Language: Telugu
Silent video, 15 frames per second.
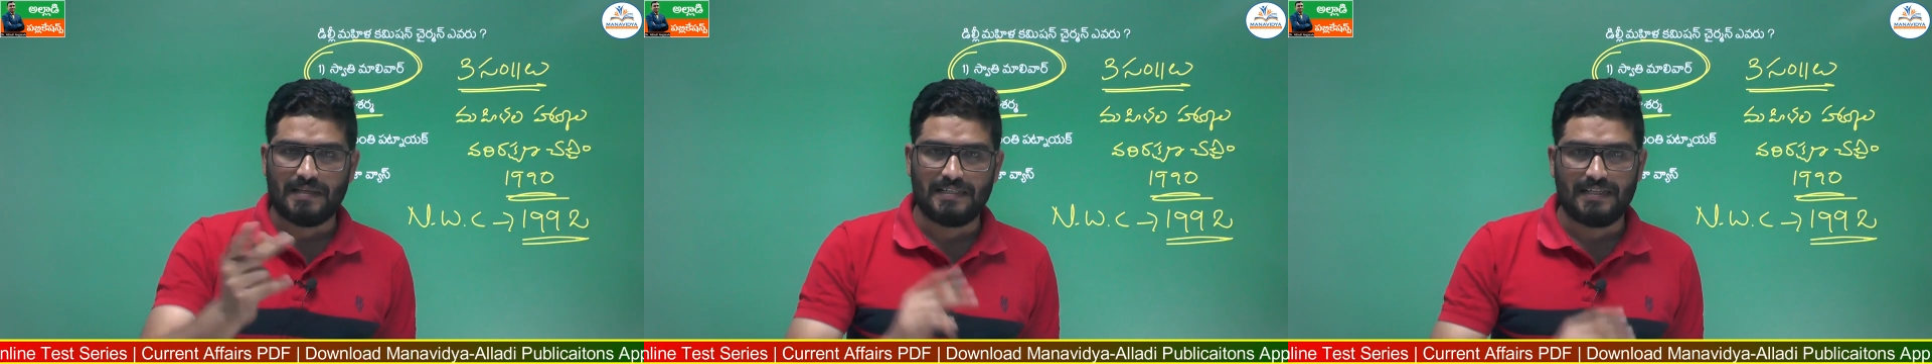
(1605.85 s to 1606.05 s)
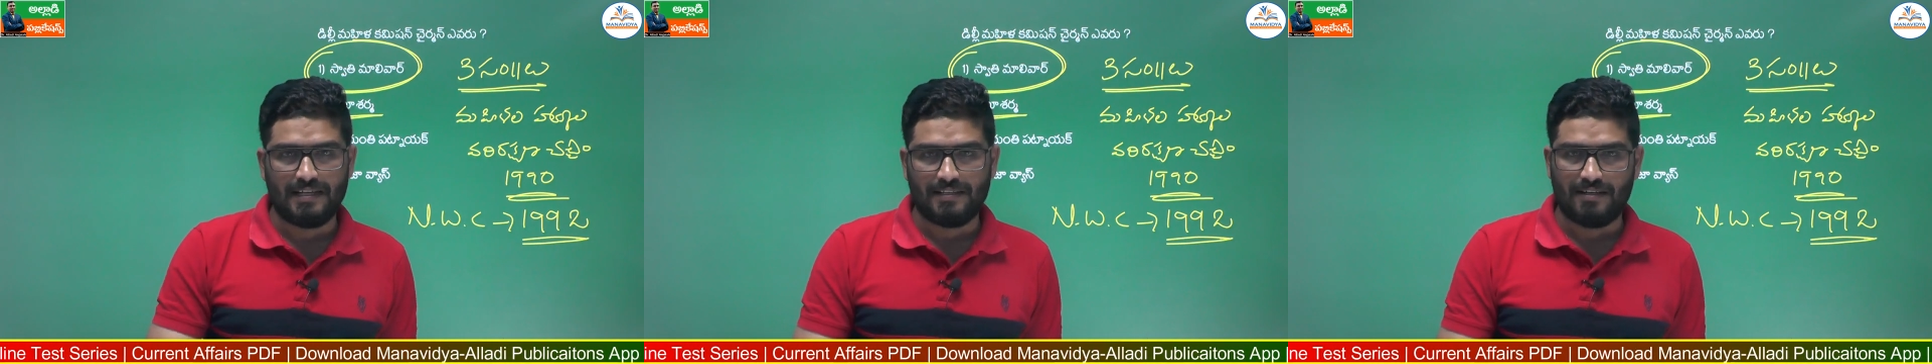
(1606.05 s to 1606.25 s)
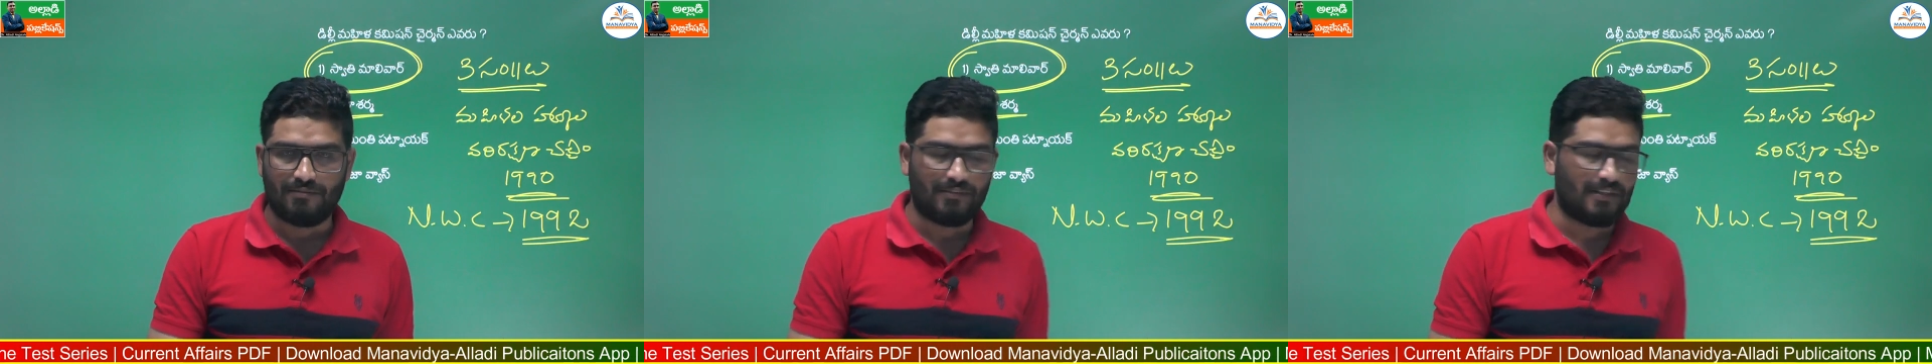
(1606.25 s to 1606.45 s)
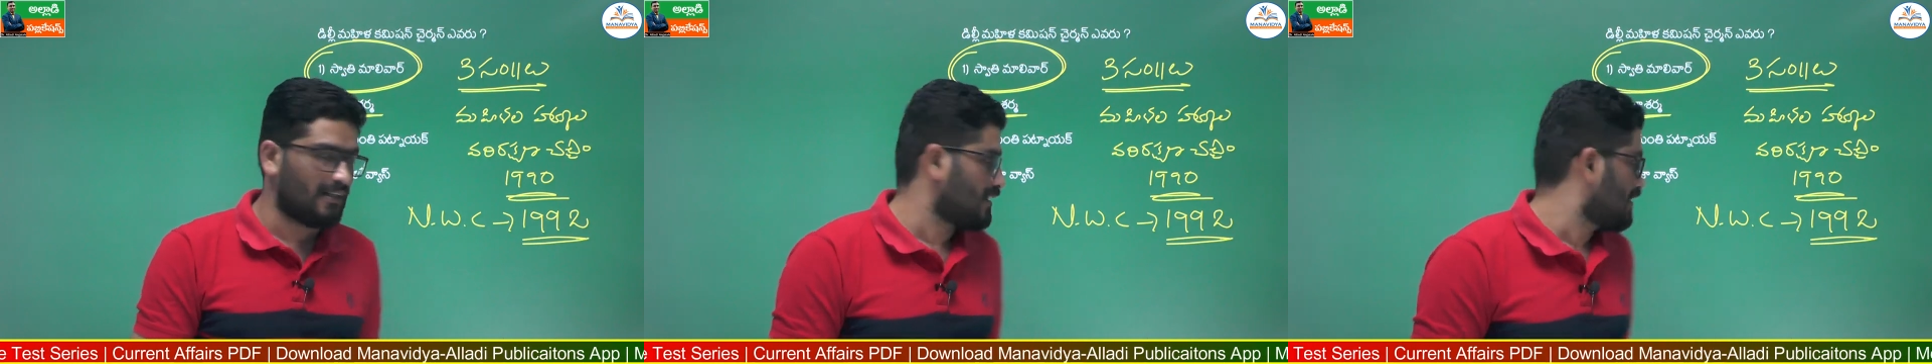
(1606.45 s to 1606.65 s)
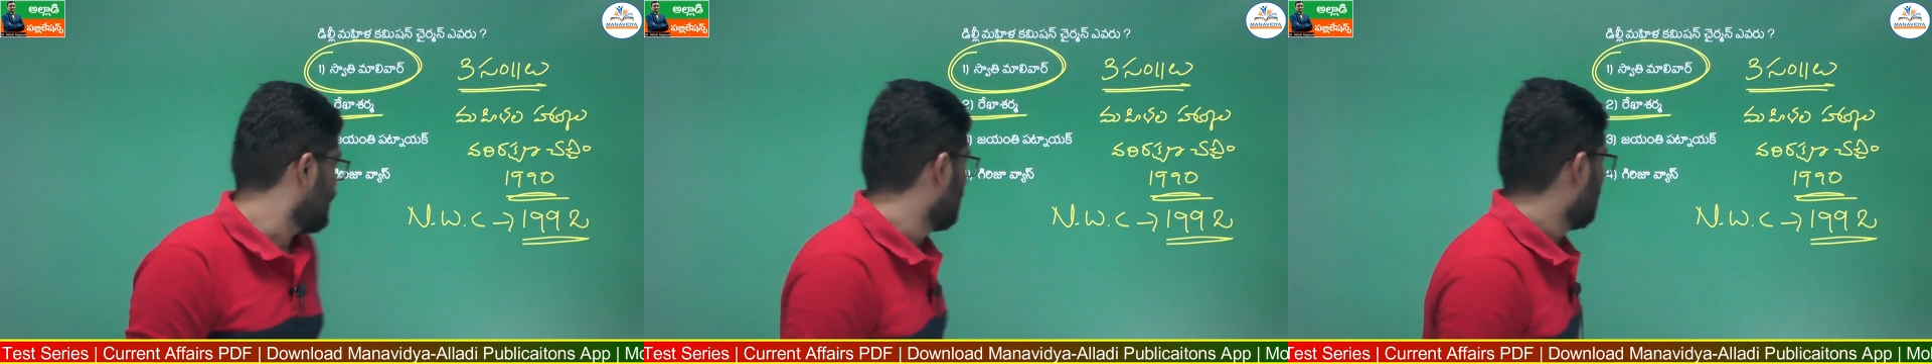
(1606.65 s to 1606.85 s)
పనిచేయడం
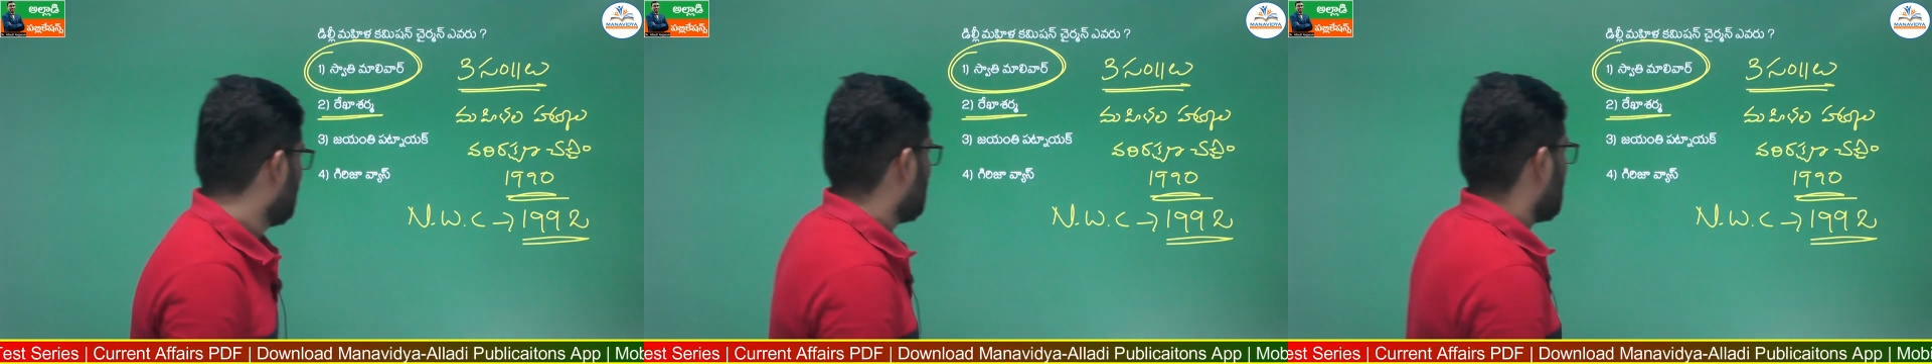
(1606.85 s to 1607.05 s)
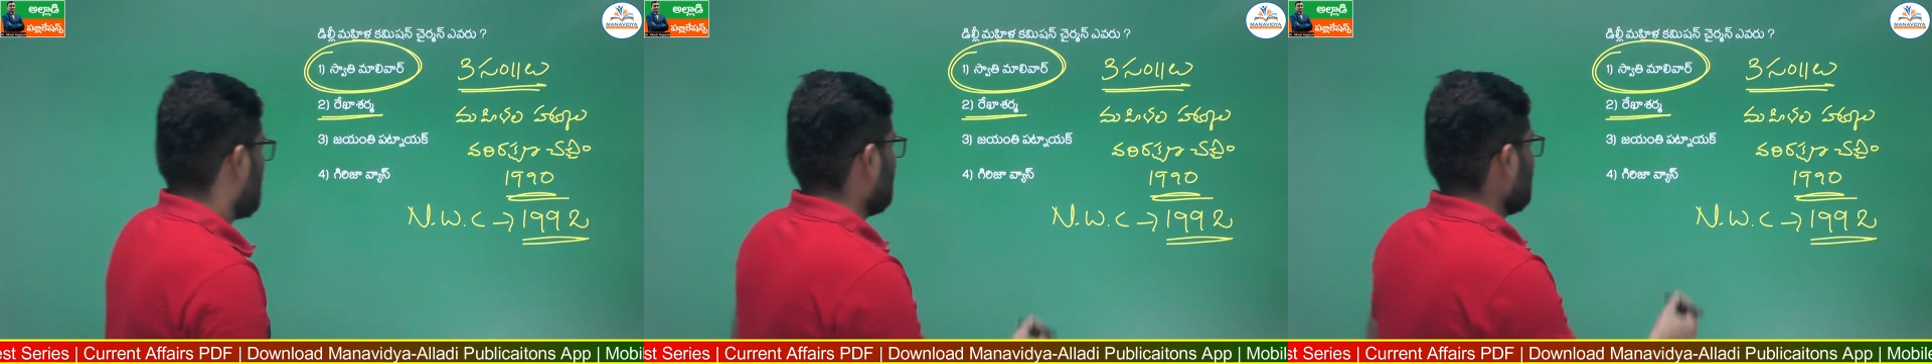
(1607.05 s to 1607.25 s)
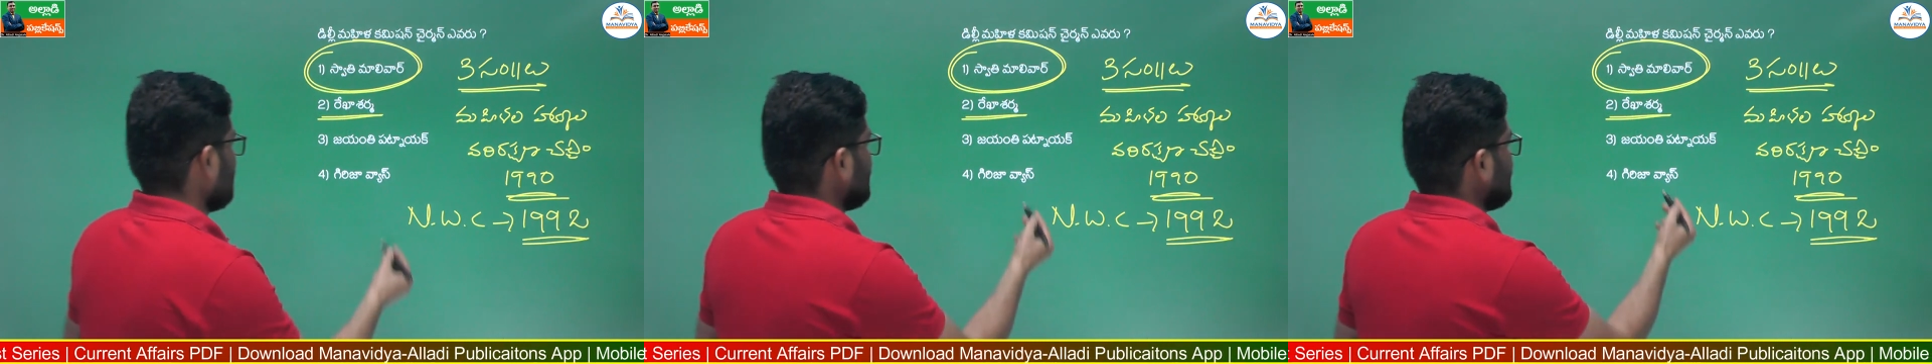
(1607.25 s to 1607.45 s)
జరుగుతుందండి ఆల్రెడీ